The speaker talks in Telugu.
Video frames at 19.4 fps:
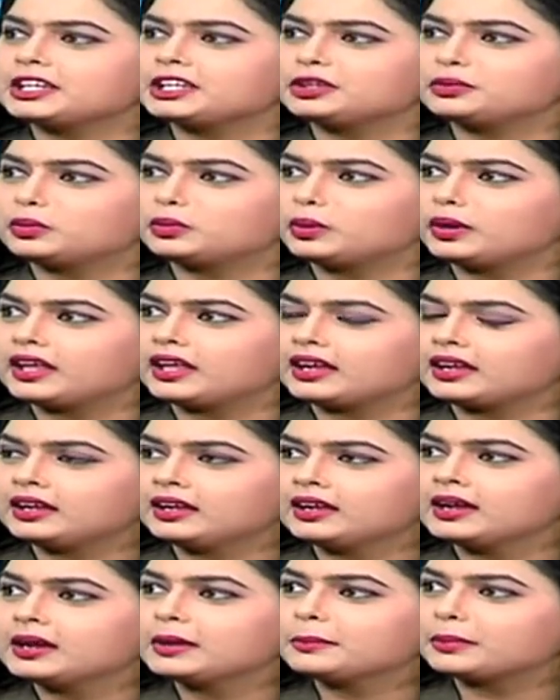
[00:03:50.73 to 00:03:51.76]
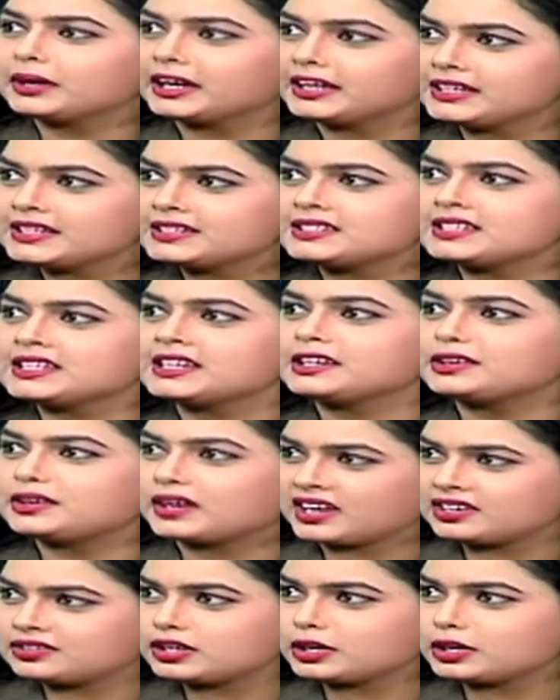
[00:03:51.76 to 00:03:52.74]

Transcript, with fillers: అనేది ఉంటే ప్రెగ్నెన్సీకి ట్రై